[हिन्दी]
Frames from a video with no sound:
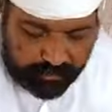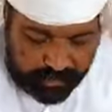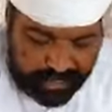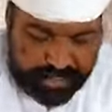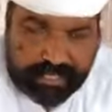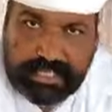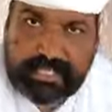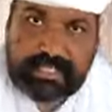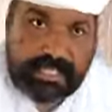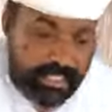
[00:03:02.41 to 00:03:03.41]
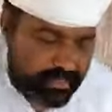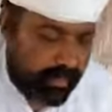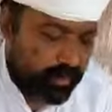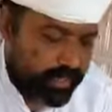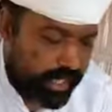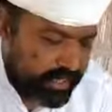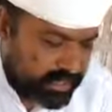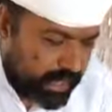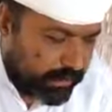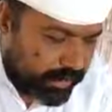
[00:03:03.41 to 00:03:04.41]
का बताया था कि घी ऐसा होता है
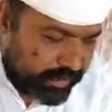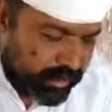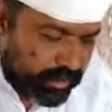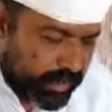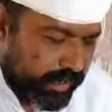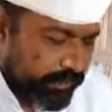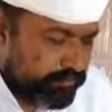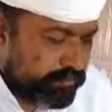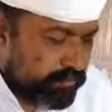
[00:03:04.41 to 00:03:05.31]
इस टाइप का घी होता है